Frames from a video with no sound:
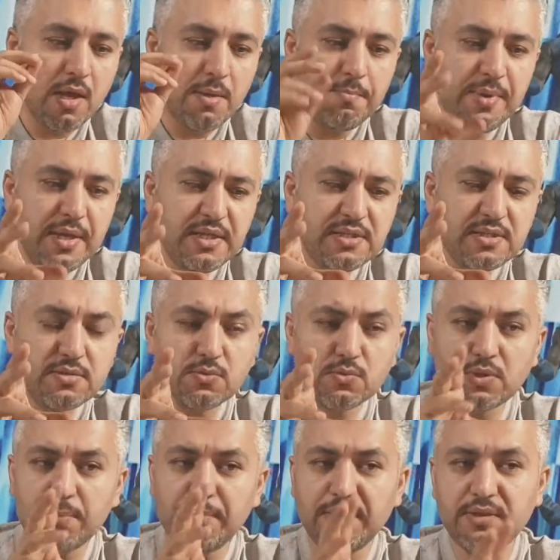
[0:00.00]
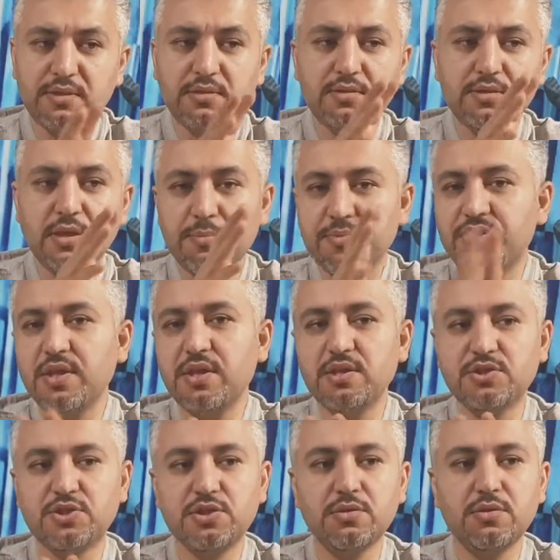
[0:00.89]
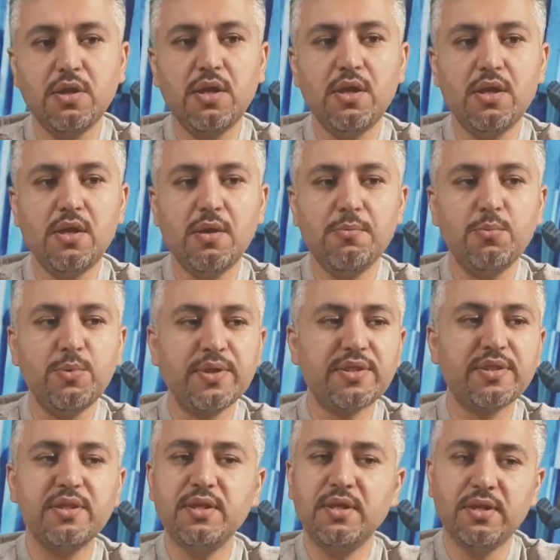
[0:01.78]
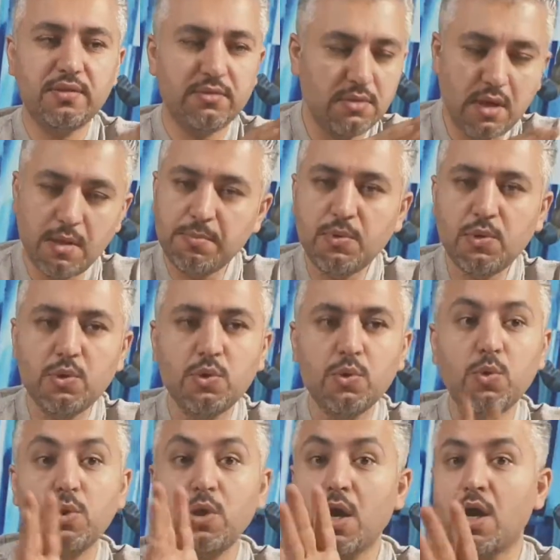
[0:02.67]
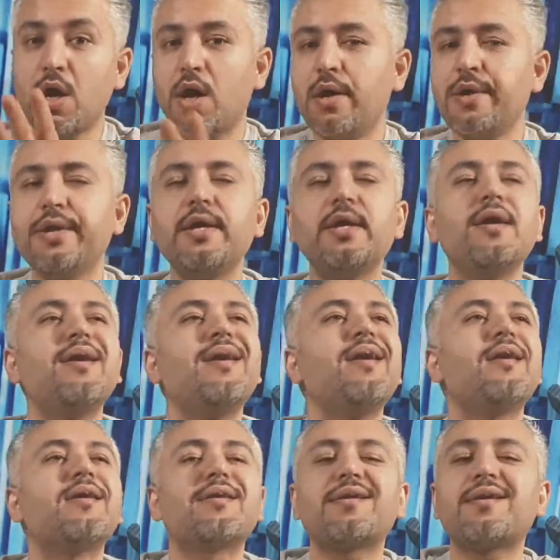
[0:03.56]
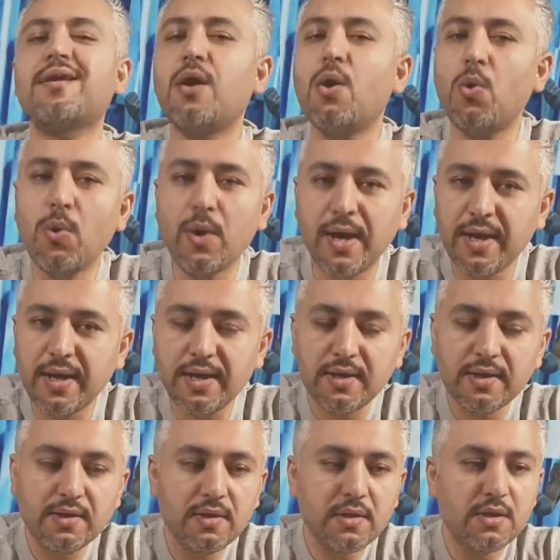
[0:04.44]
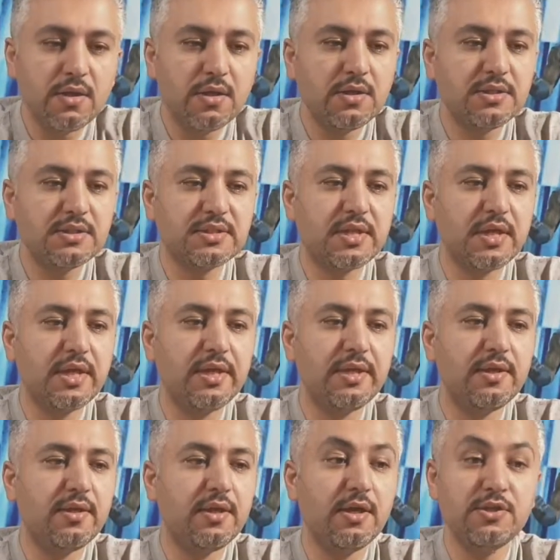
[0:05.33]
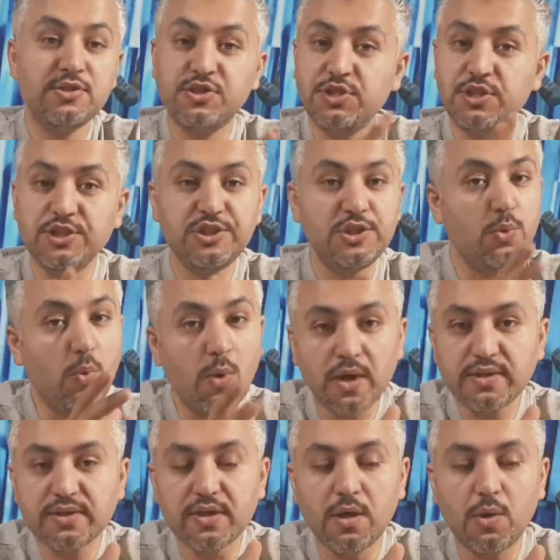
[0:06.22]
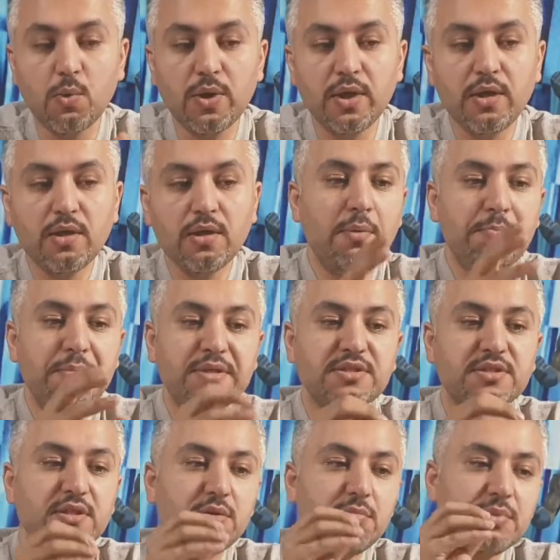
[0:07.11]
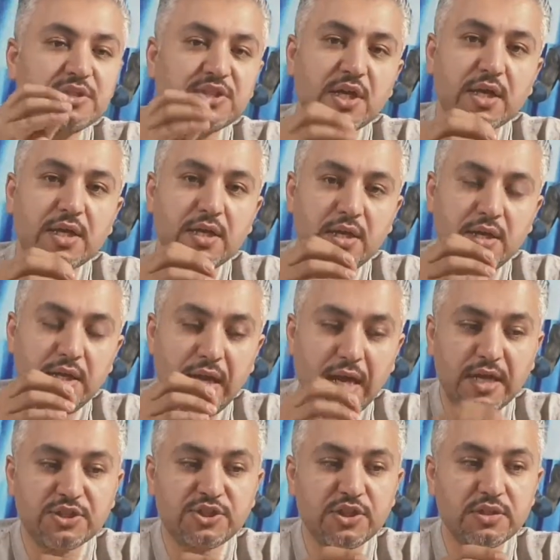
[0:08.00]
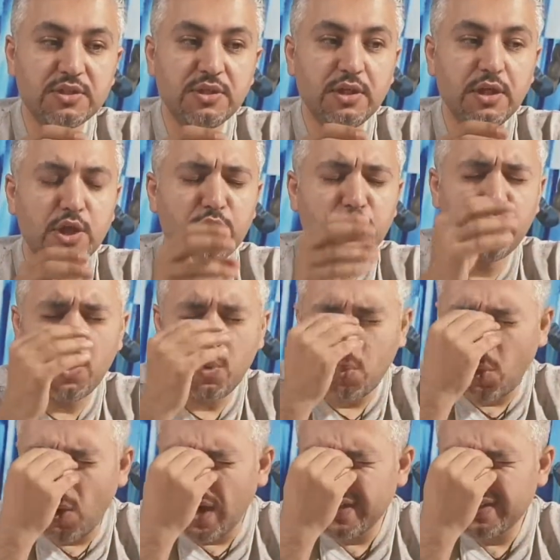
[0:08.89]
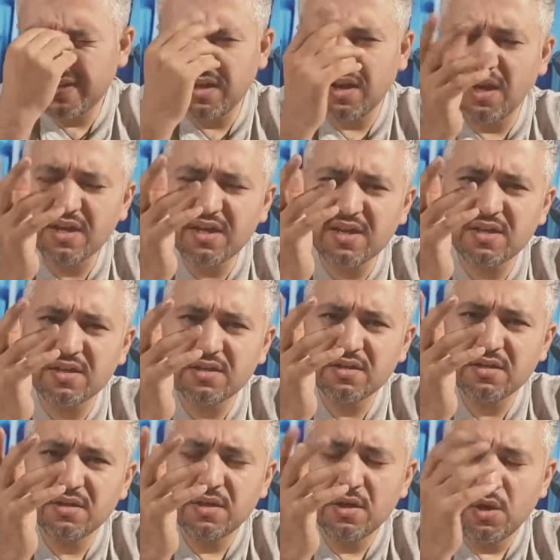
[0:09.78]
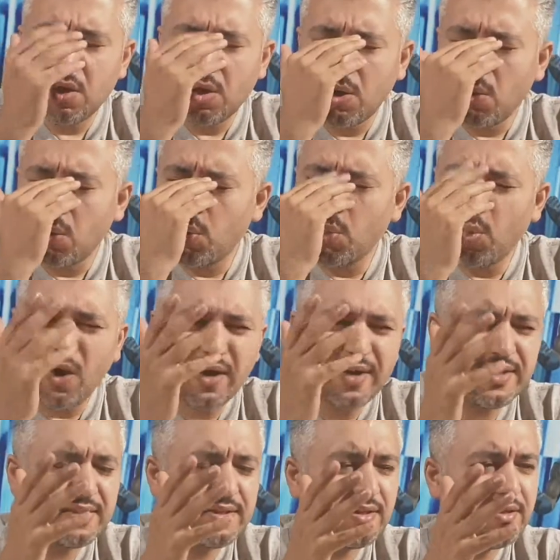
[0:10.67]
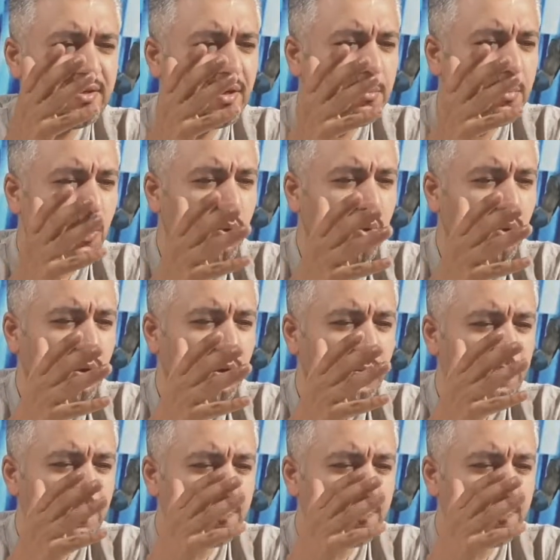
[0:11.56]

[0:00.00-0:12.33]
بس وطبعا تمثيل الممثلين هم حلو الاغاني روعه زين السي جي وايد قوي بس المشاكل اللي حاشتني انه وايد لك وايد انه موضوع